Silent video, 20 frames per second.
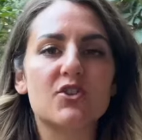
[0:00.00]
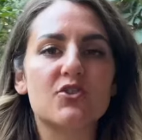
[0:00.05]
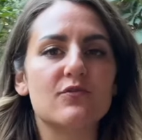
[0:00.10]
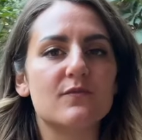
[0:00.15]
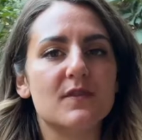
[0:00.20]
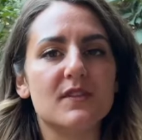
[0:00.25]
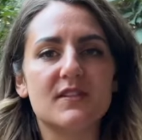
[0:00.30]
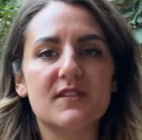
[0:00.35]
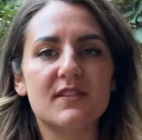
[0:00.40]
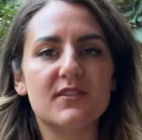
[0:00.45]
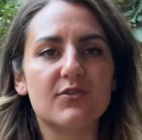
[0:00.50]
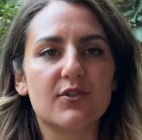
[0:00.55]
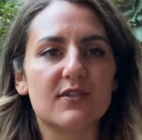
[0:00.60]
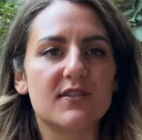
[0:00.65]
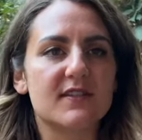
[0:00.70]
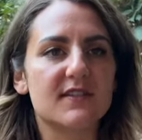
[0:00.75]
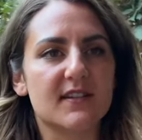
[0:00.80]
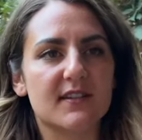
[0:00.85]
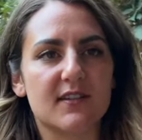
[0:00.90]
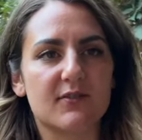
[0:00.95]
je lui mets 10 sur
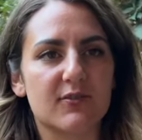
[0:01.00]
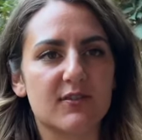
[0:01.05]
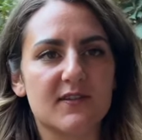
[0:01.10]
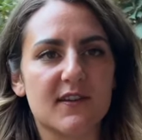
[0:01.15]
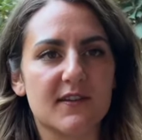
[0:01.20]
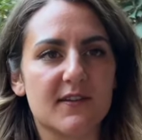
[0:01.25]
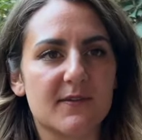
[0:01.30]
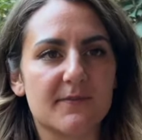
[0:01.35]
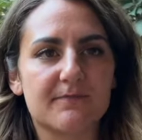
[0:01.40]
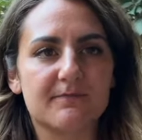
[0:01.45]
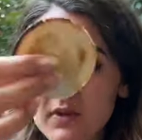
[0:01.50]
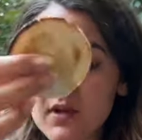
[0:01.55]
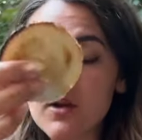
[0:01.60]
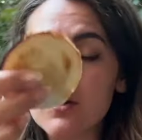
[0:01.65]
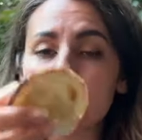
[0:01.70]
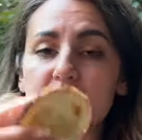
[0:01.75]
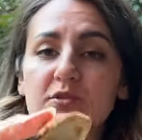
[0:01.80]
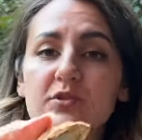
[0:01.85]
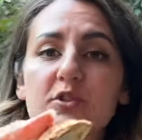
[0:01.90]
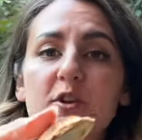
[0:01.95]
10 à cette recette.
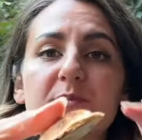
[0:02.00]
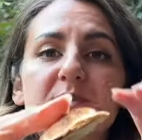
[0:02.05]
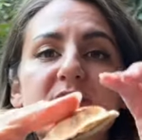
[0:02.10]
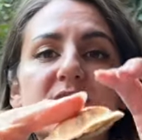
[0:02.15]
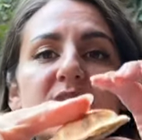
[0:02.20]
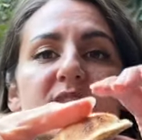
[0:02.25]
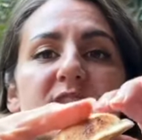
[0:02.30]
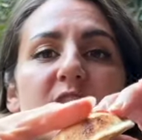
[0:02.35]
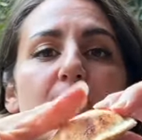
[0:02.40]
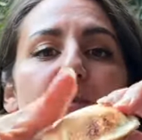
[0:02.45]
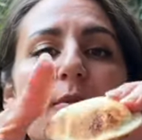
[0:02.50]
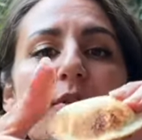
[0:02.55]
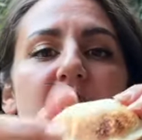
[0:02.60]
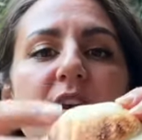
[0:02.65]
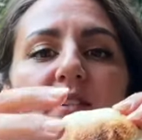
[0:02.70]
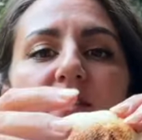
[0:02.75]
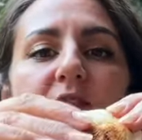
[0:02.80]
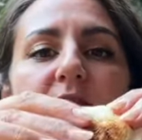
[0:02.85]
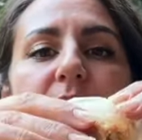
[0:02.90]
Ensuite, le petit dessert pocket.